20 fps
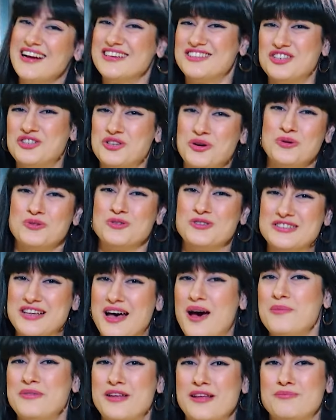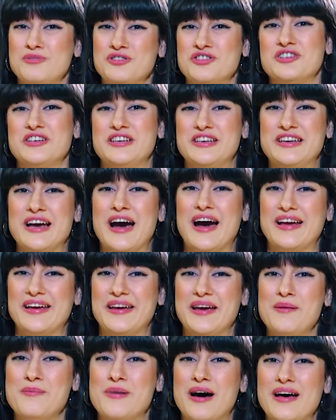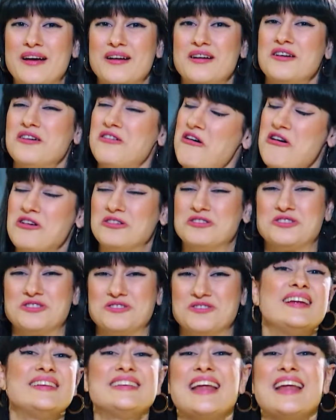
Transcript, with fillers: Gerçi çoğunuz tahmin etmiştir hikayeyi ama olsun.